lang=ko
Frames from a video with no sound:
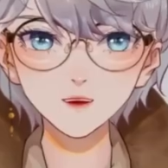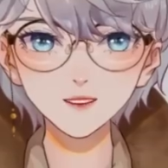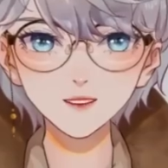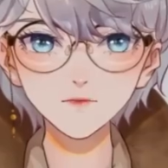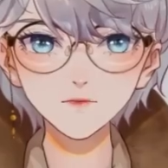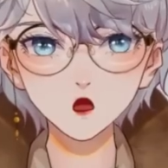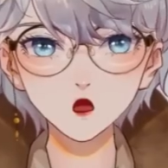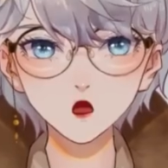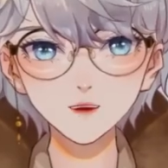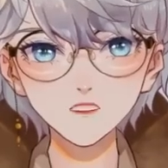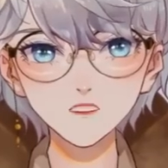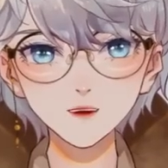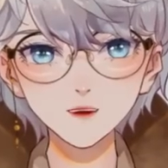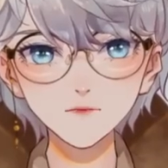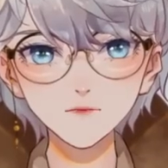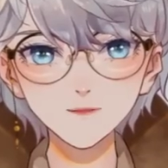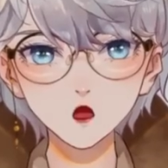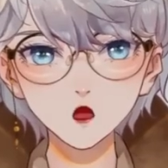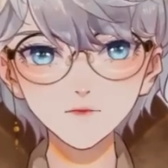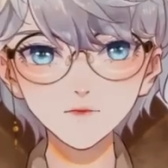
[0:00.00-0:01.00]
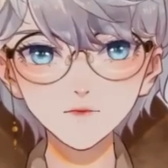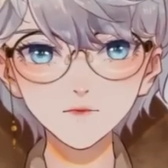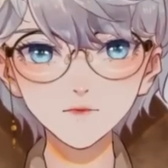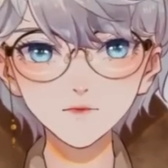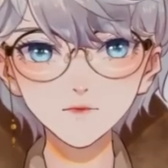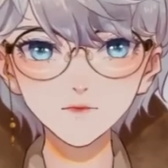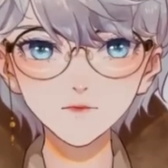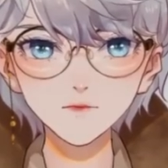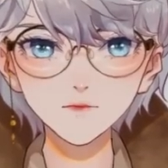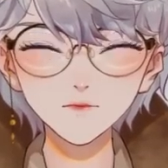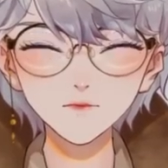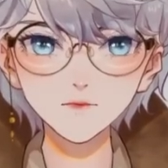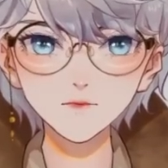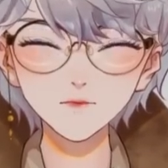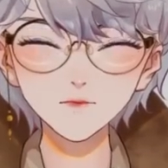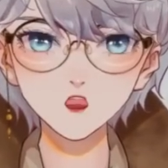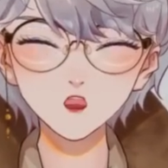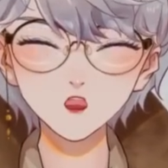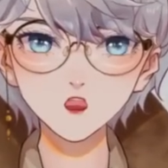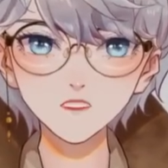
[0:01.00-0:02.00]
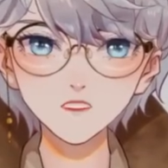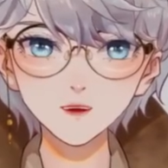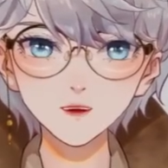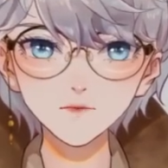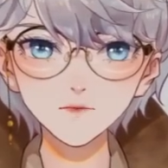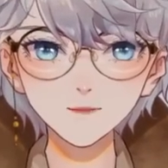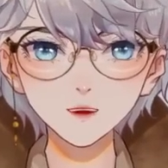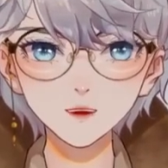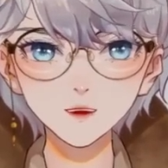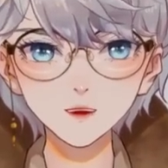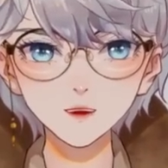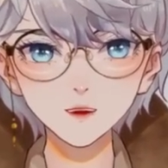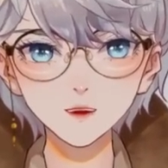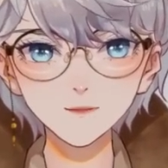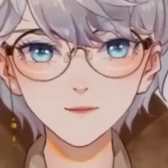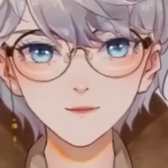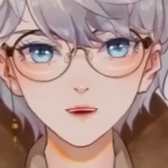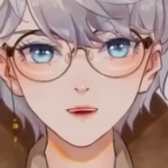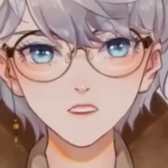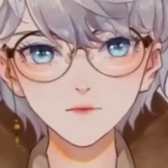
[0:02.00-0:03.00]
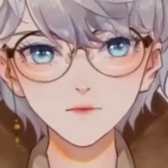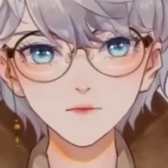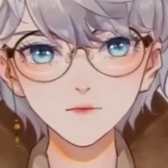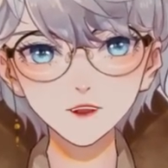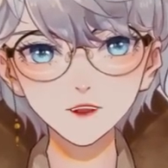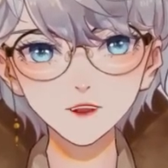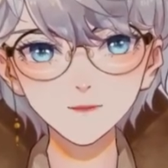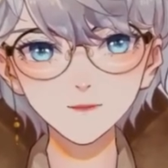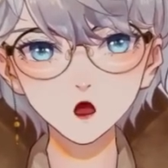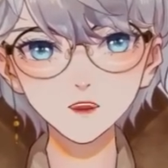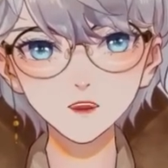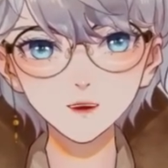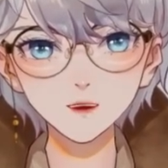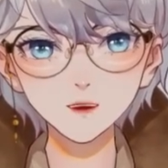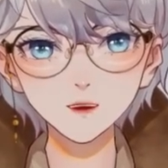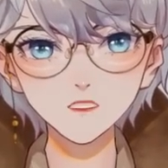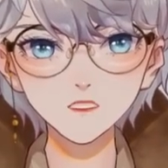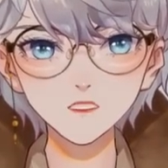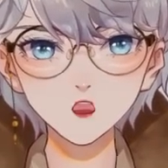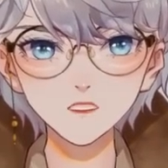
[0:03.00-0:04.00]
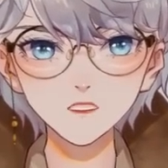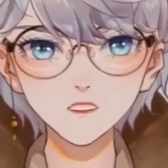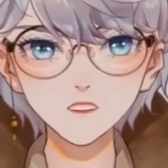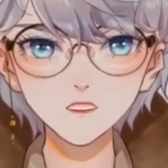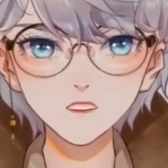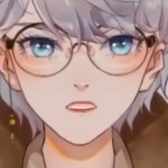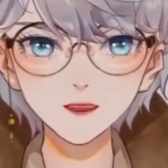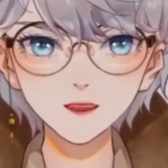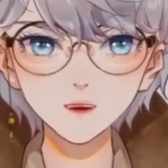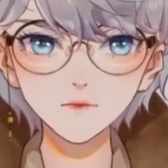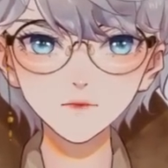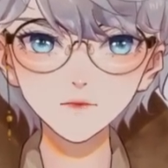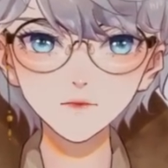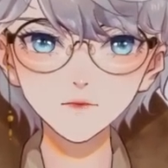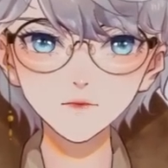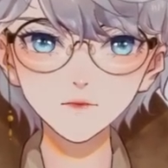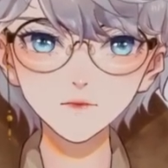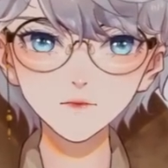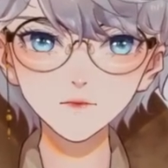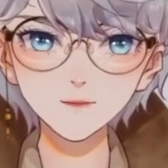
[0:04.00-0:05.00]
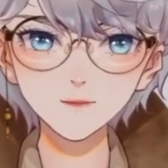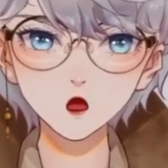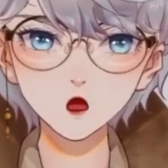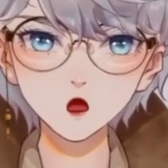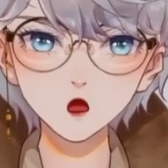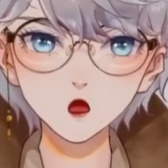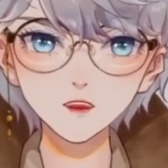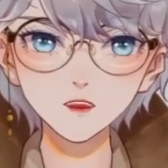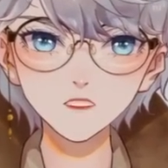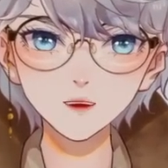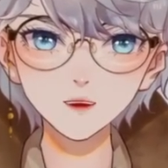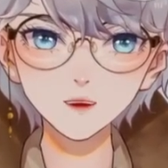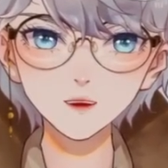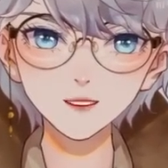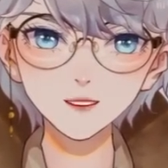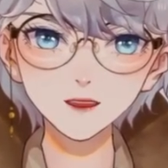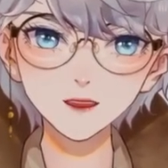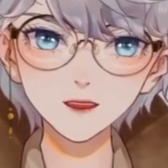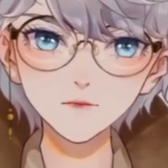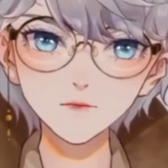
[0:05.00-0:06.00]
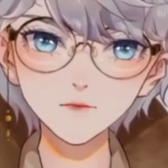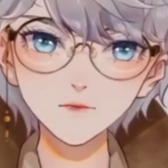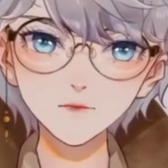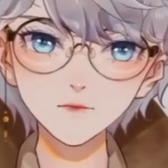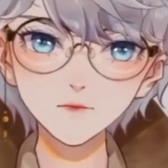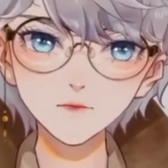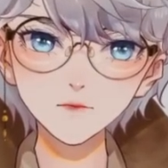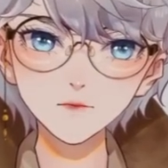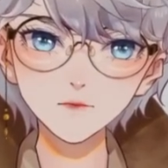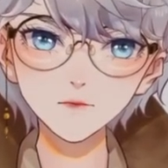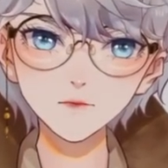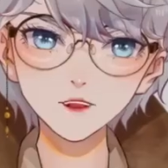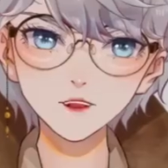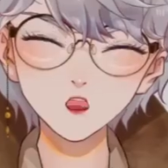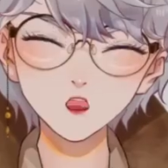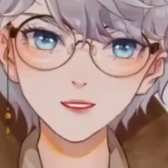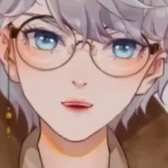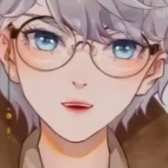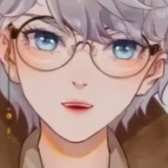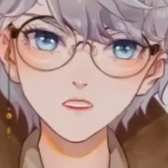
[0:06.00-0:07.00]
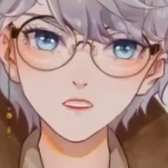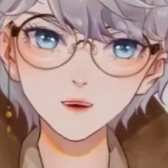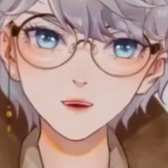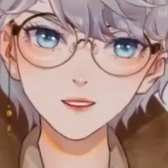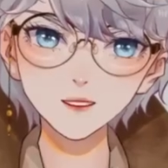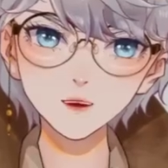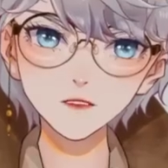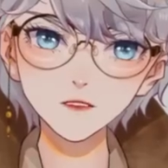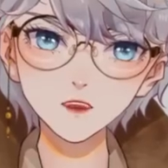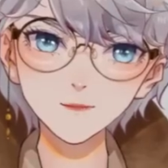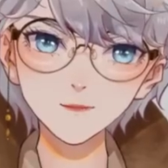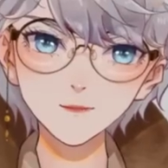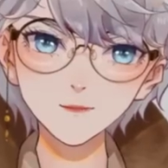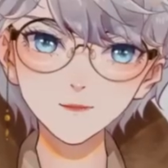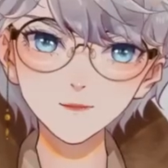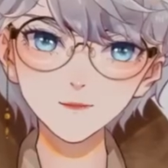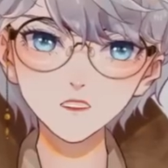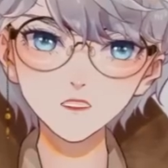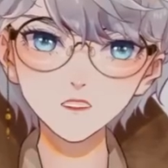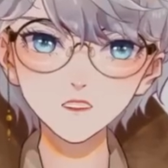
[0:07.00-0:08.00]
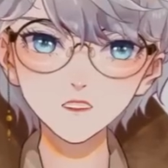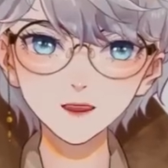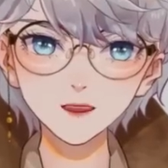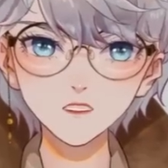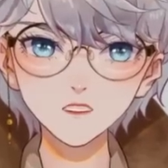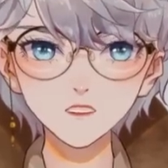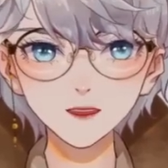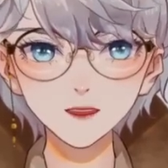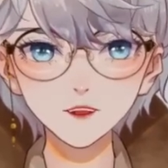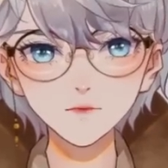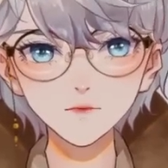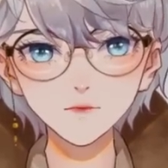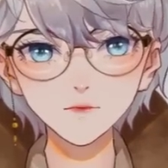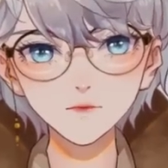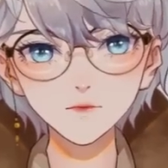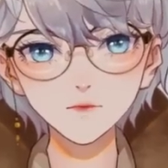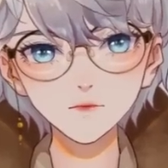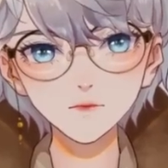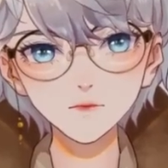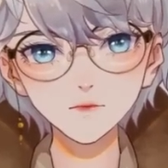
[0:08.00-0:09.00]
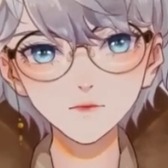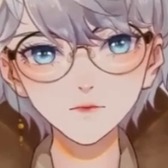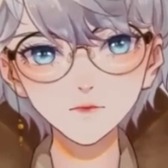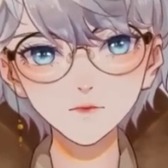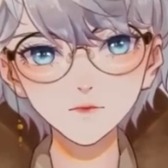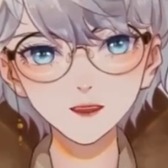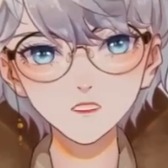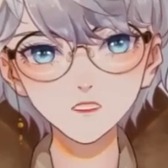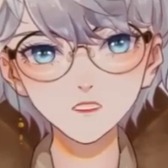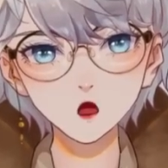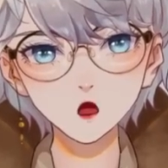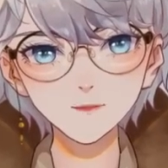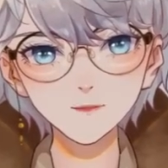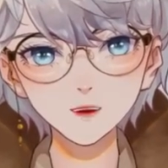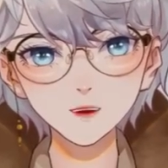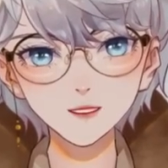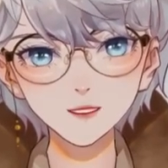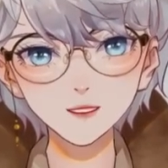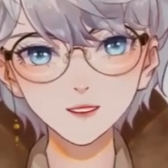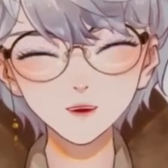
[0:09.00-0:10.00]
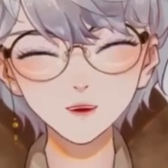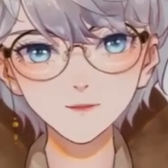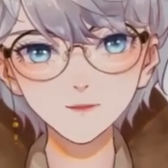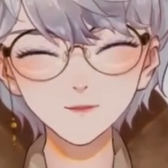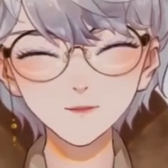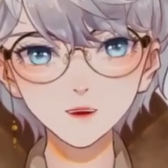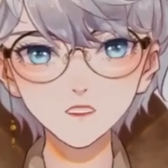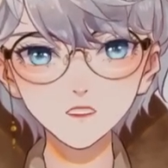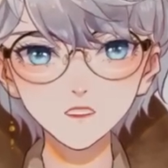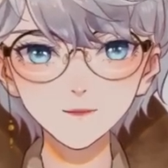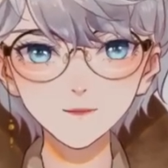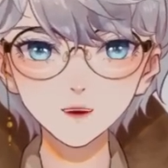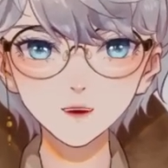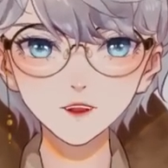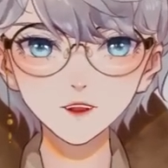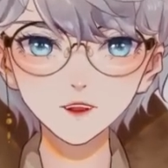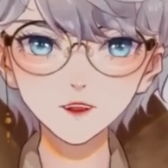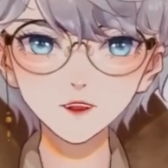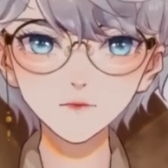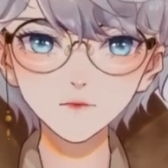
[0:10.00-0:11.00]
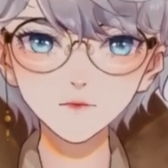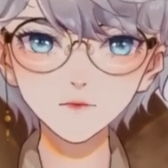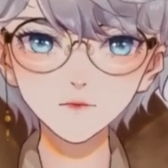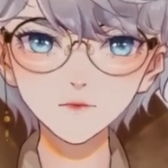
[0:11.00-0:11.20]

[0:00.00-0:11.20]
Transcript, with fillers: 꼼짝도 하지 않고 고통스럽게 앉아 있었던 걸 알 수 있었습니다. 부모란 사람이 아픈 자식에게 얼마나 무심했으면 이 지경까지 만들었을까요?